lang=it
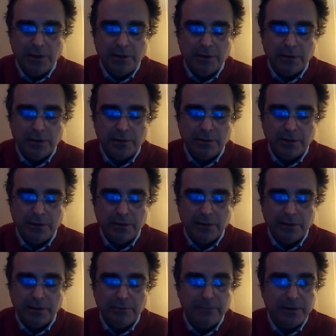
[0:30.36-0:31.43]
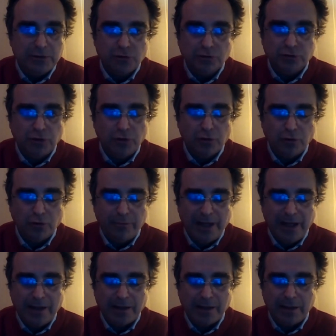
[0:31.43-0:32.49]
eh, nel, nel mezzogiorno,
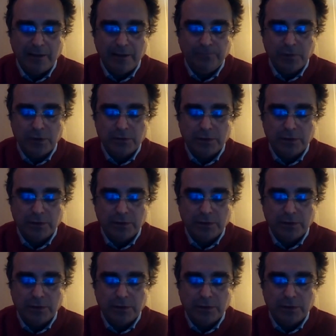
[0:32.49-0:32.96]
ma anche